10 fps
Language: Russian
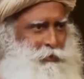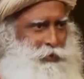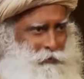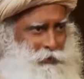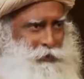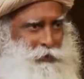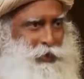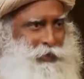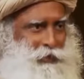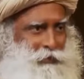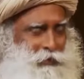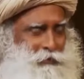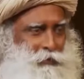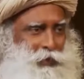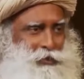Даже сегодня.
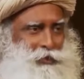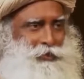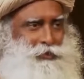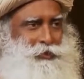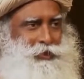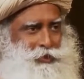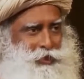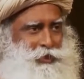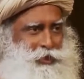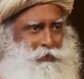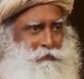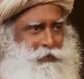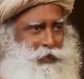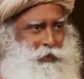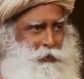Прошло сто лет, а ученые
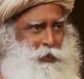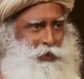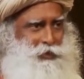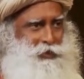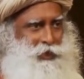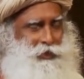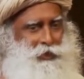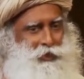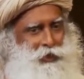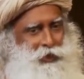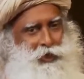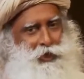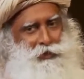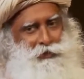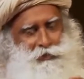до сих пор пытаются понять его
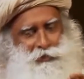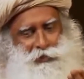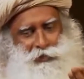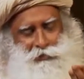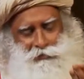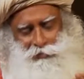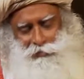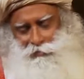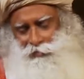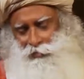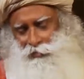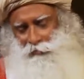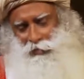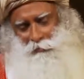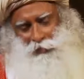работы.
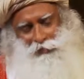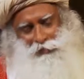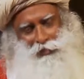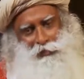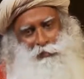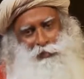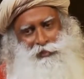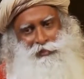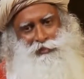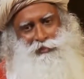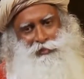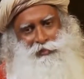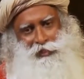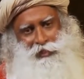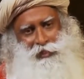Его математические
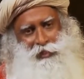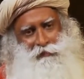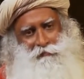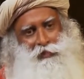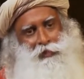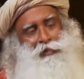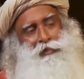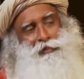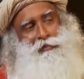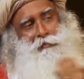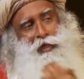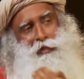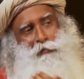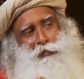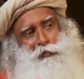расчеты — это основа для описания
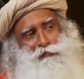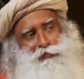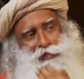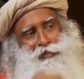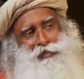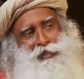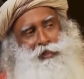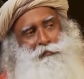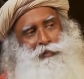черных дыр во Вселенной